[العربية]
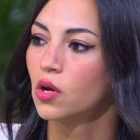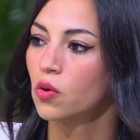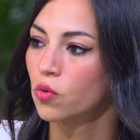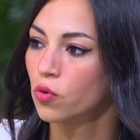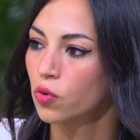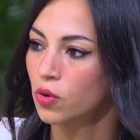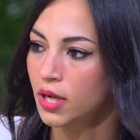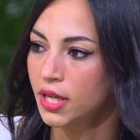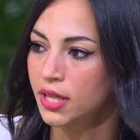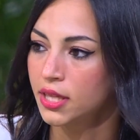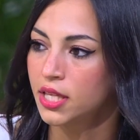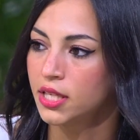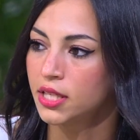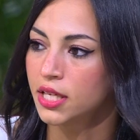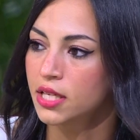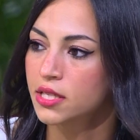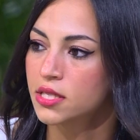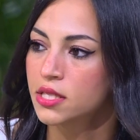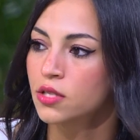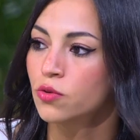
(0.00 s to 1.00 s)
وكل
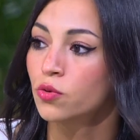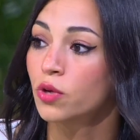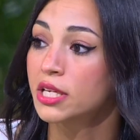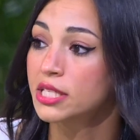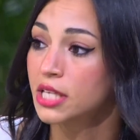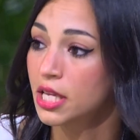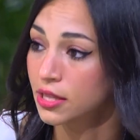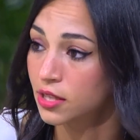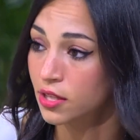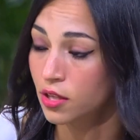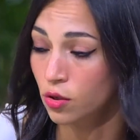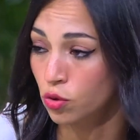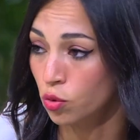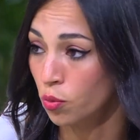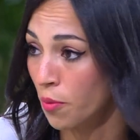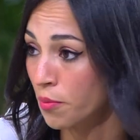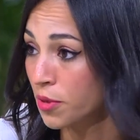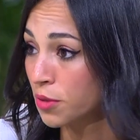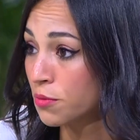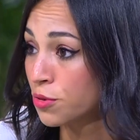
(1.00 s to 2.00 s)
الدنيا دي ونزلت
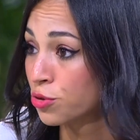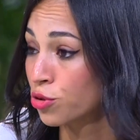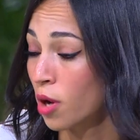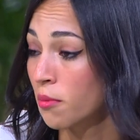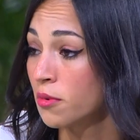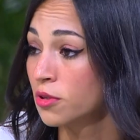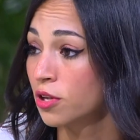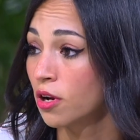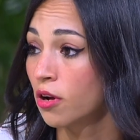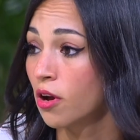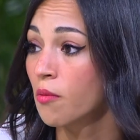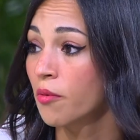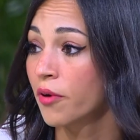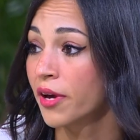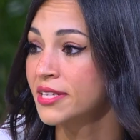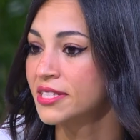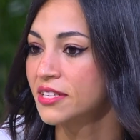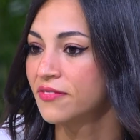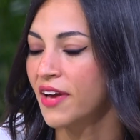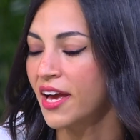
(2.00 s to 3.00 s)
400 متر عملت رقم
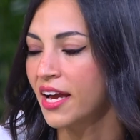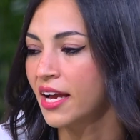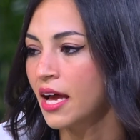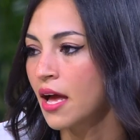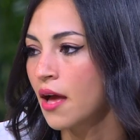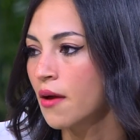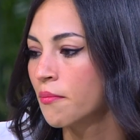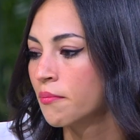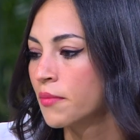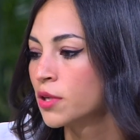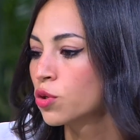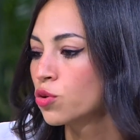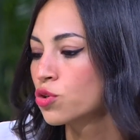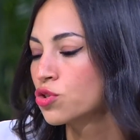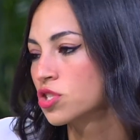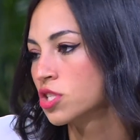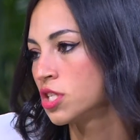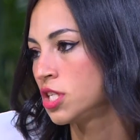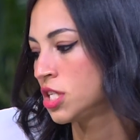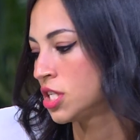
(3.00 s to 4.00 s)
قياسي في حاجه ما
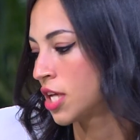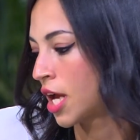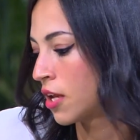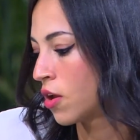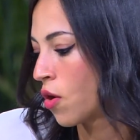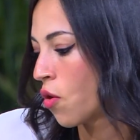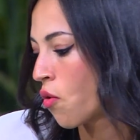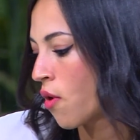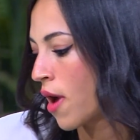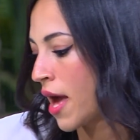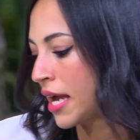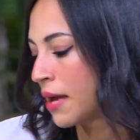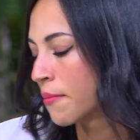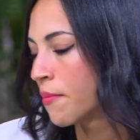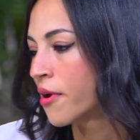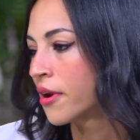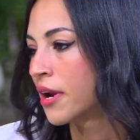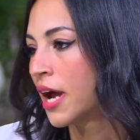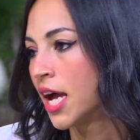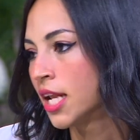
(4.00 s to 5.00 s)
تخصني يعني هو حاجه
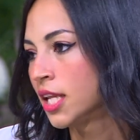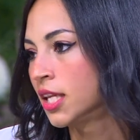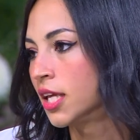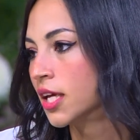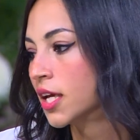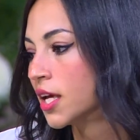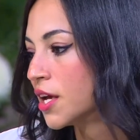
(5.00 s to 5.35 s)
بره عني